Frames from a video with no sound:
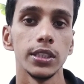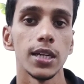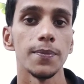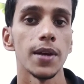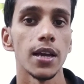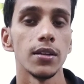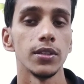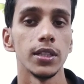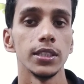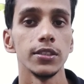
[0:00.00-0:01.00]
इंडिया पे आए
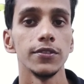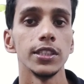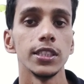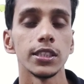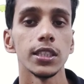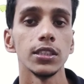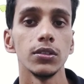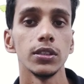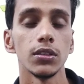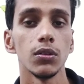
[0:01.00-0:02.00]
हुए हैं इसी वजह से
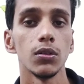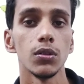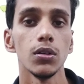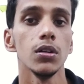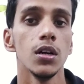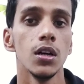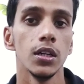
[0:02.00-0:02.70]
जो इन लोगों को